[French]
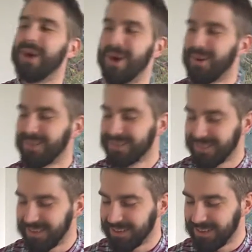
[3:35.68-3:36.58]
Non,
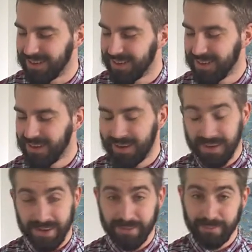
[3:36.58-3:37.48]
sans déconner.
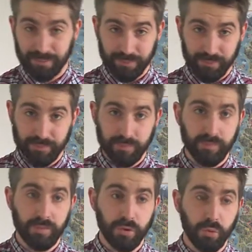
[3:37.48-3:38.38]
Euh,
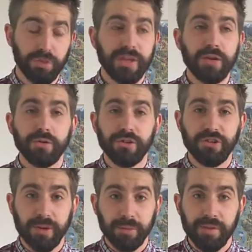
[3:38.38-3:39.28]
au bout de quelques heures,
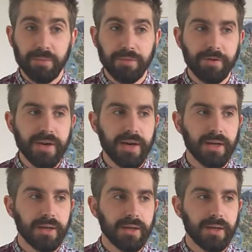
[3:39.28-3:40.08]
j'ai commencé à m'y faire,